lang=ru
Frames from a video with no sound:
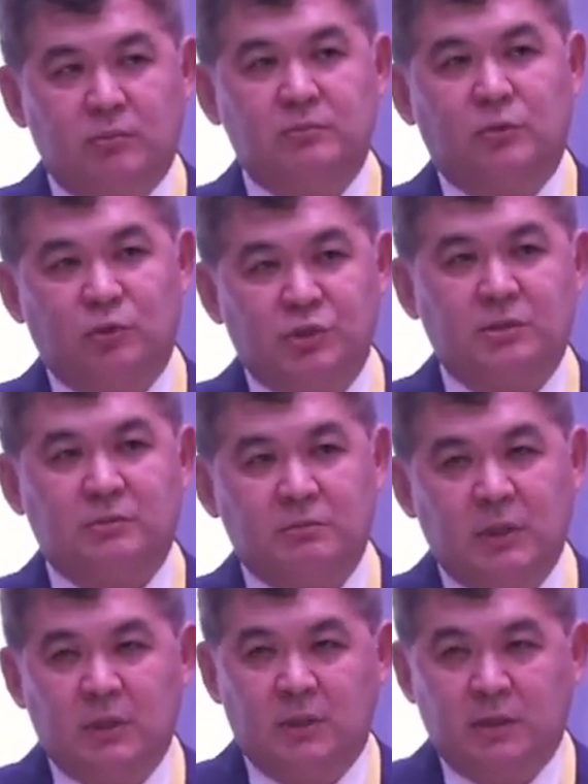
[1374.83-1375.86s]
очень
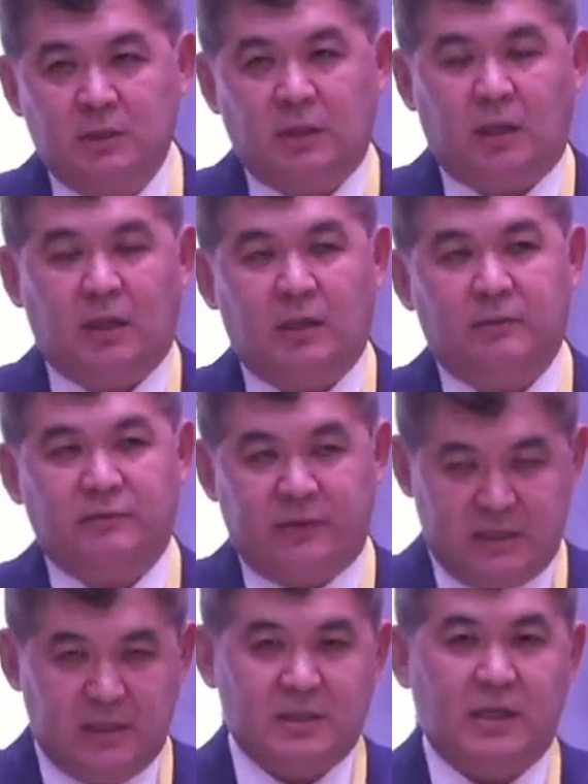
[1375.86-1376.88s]
а, в
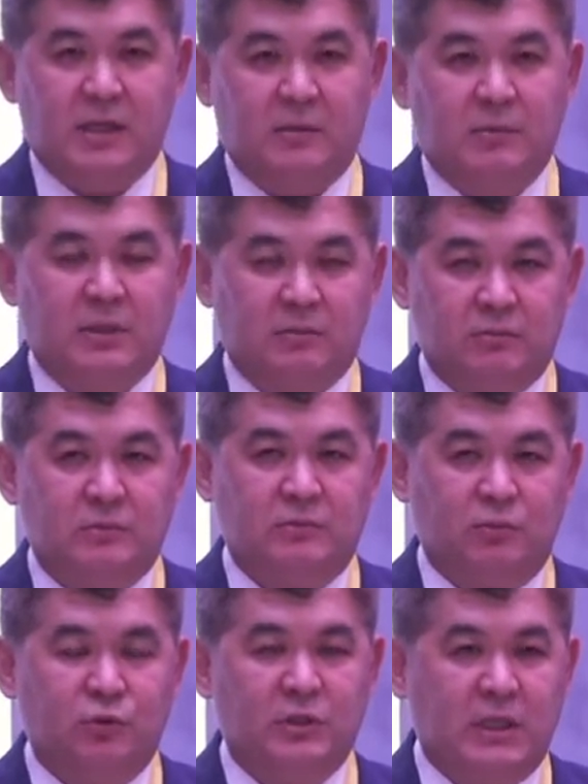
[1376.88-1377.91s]
Казахстане именно
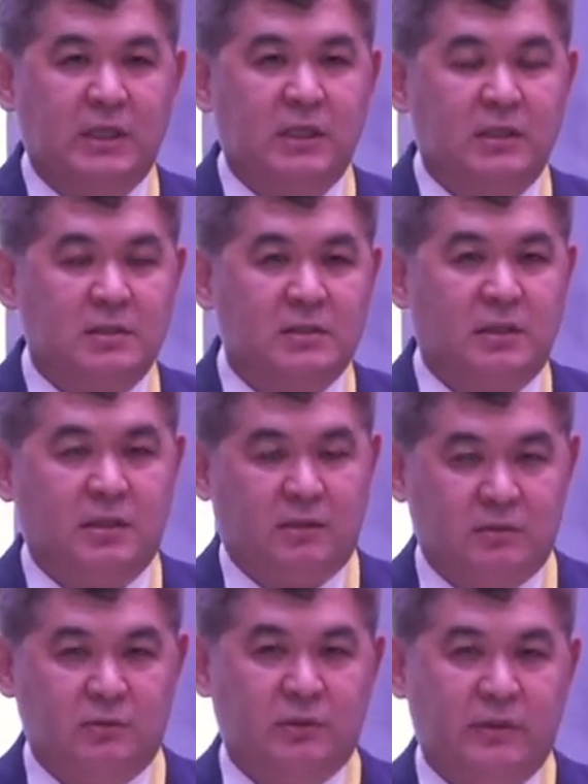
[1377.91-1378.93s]
будет один из таких,
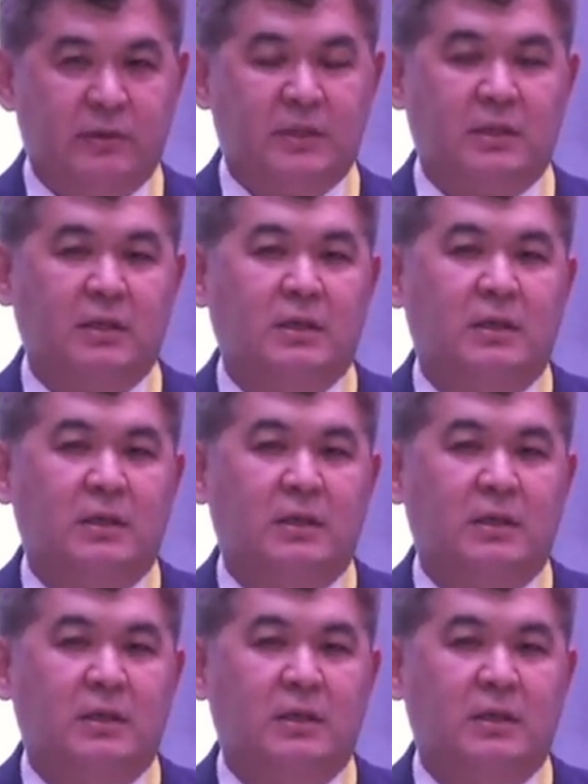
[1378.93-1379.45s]
ну, наверное,